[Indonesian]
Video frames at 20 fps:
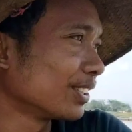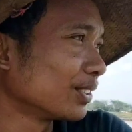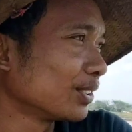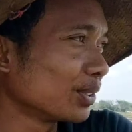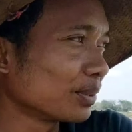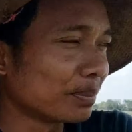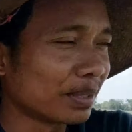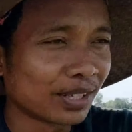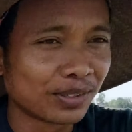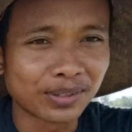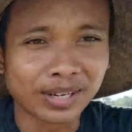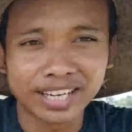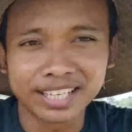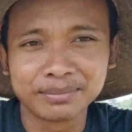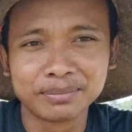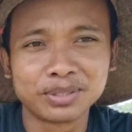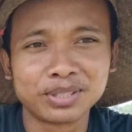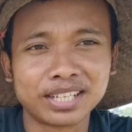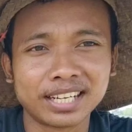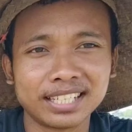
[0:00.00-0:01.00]
atau untuk
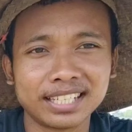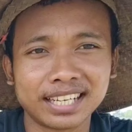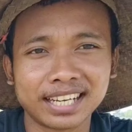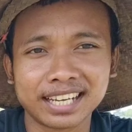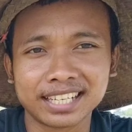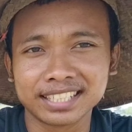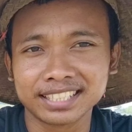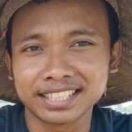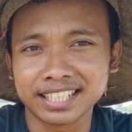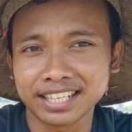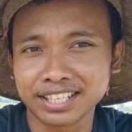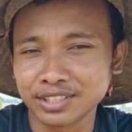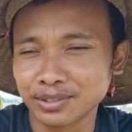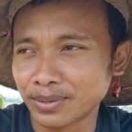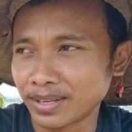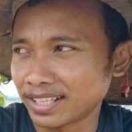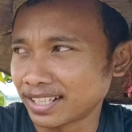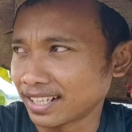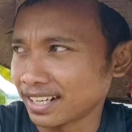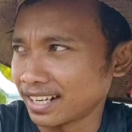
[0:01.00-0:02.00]
mengurangi modal yang kita
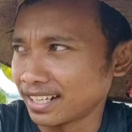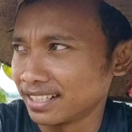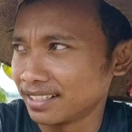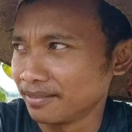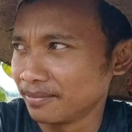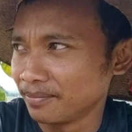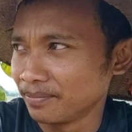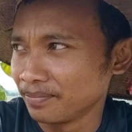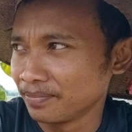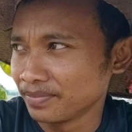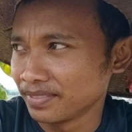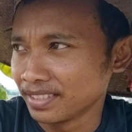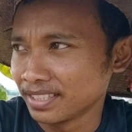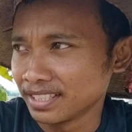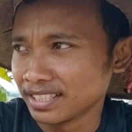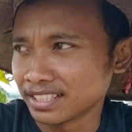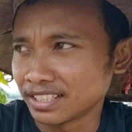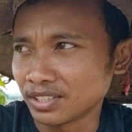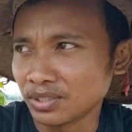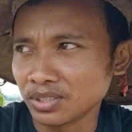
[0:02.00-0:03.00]
keluarkan
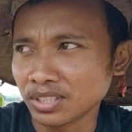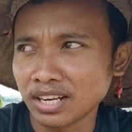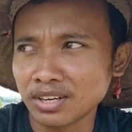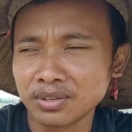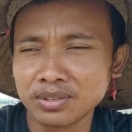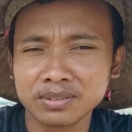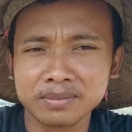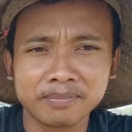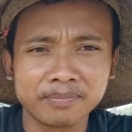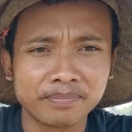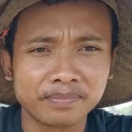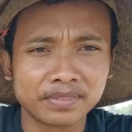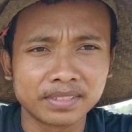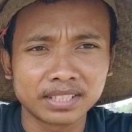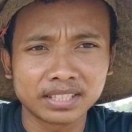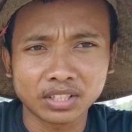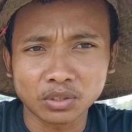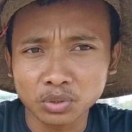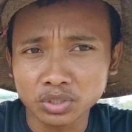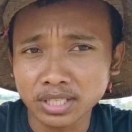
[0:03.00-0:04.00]
terus kalau
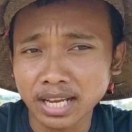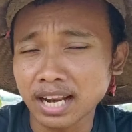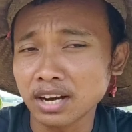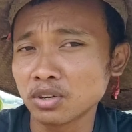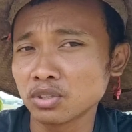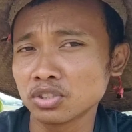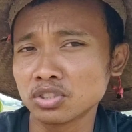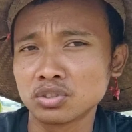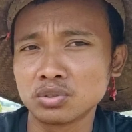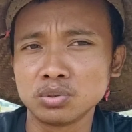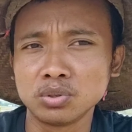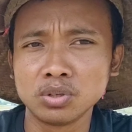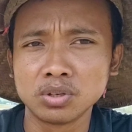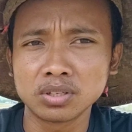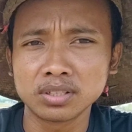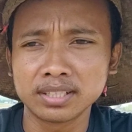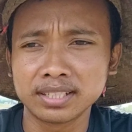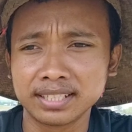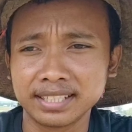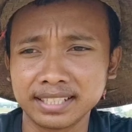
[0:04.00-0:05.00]
terus kalau
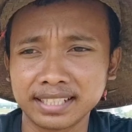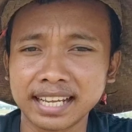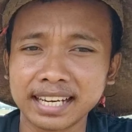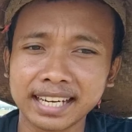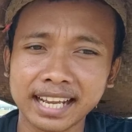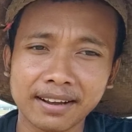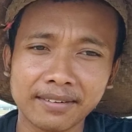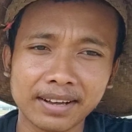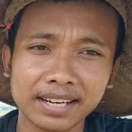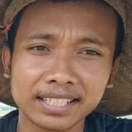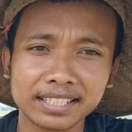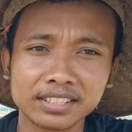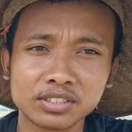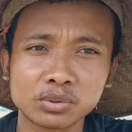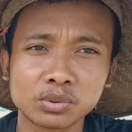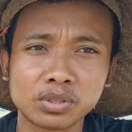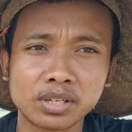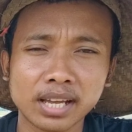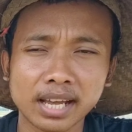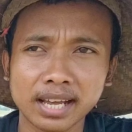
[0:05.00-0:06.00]
sedulur dari awal ini
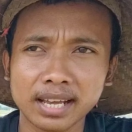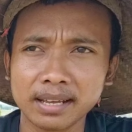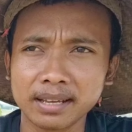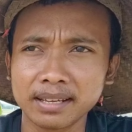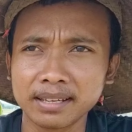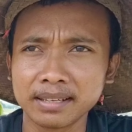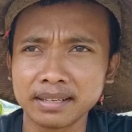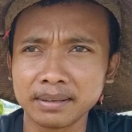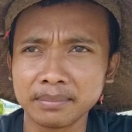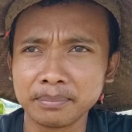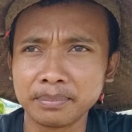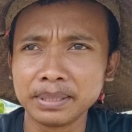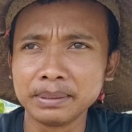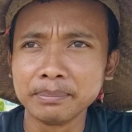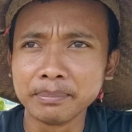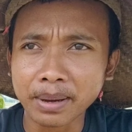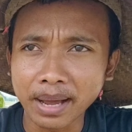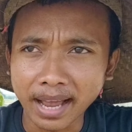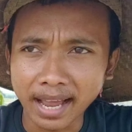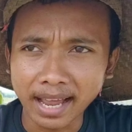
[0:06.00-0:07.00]
sudah
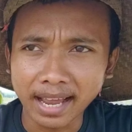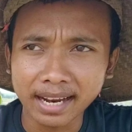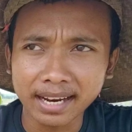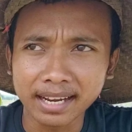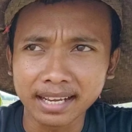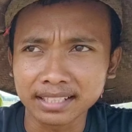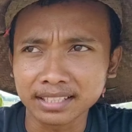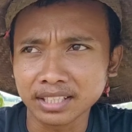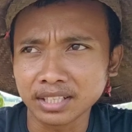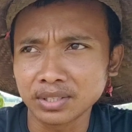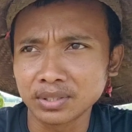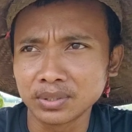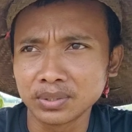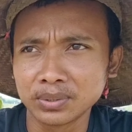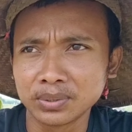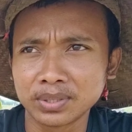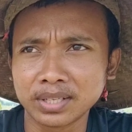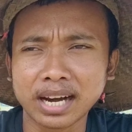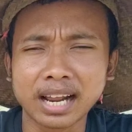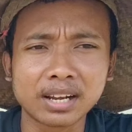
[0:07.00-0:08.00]
bimbang
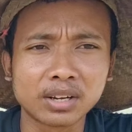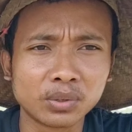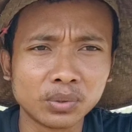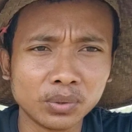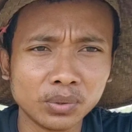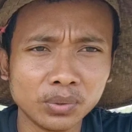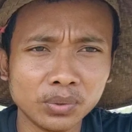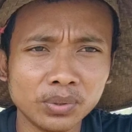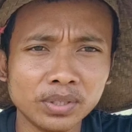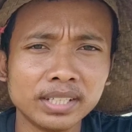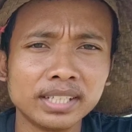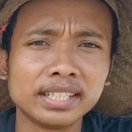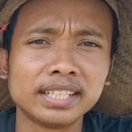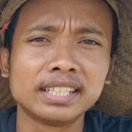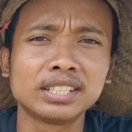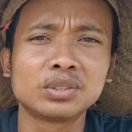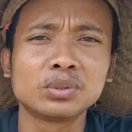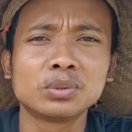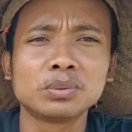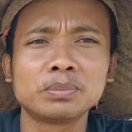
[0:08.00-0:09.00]
atau ragu
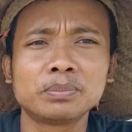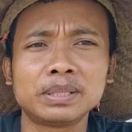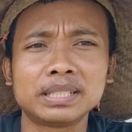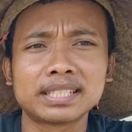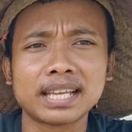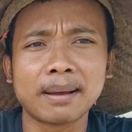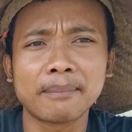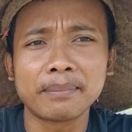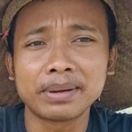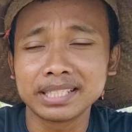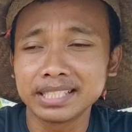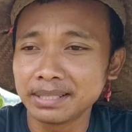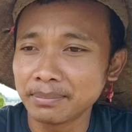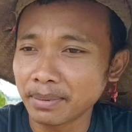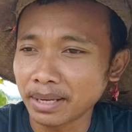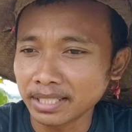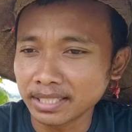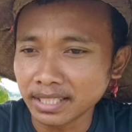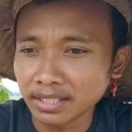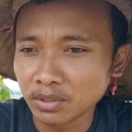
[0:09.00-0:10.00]
itu bisa
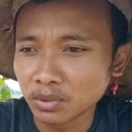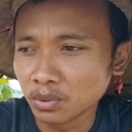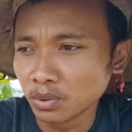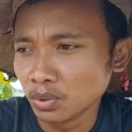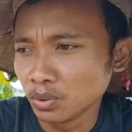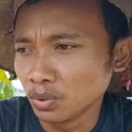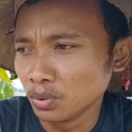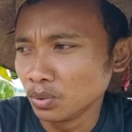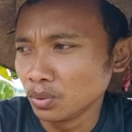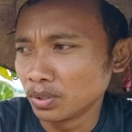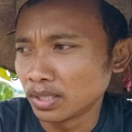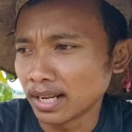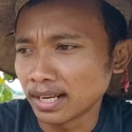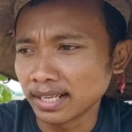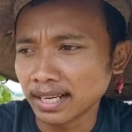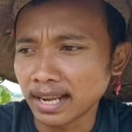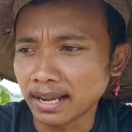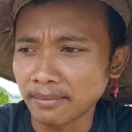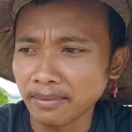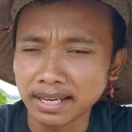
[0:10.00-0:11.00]
menyimaknya dulu
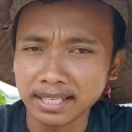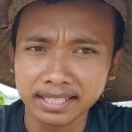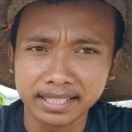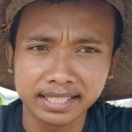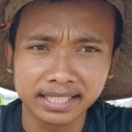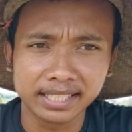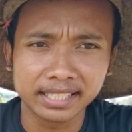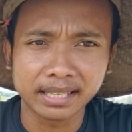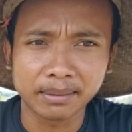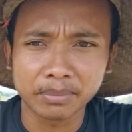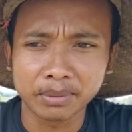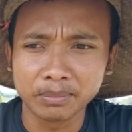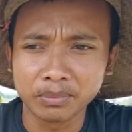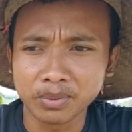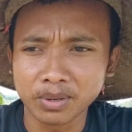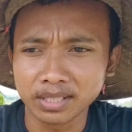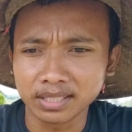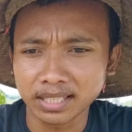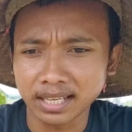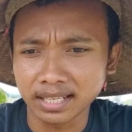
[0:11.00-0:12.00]
dari awal ini kita
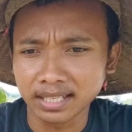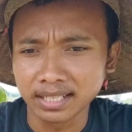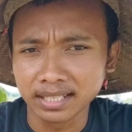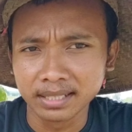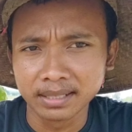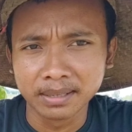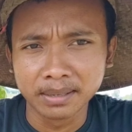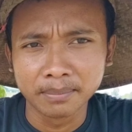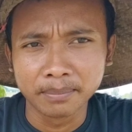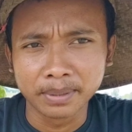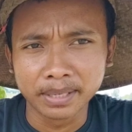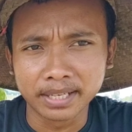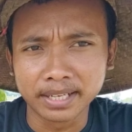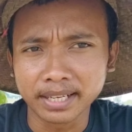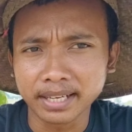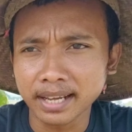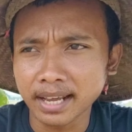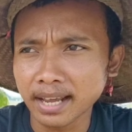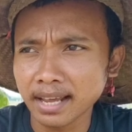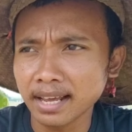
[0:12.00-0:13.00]
pembuatan
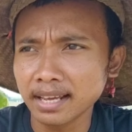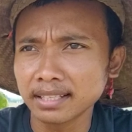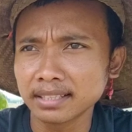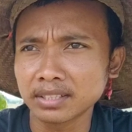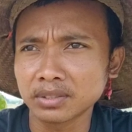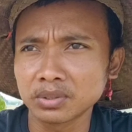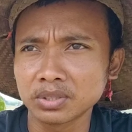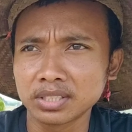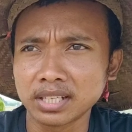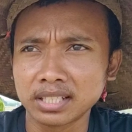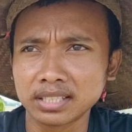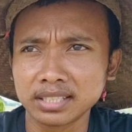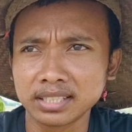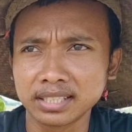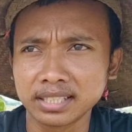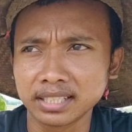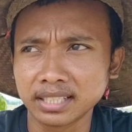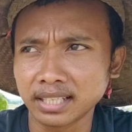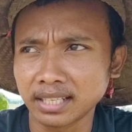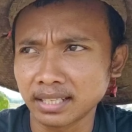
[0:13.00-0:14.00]
bedengan terus
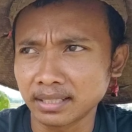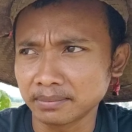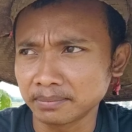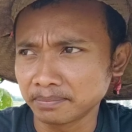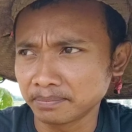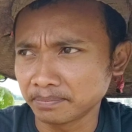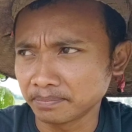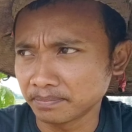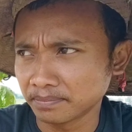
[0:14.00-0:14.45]
nanti kita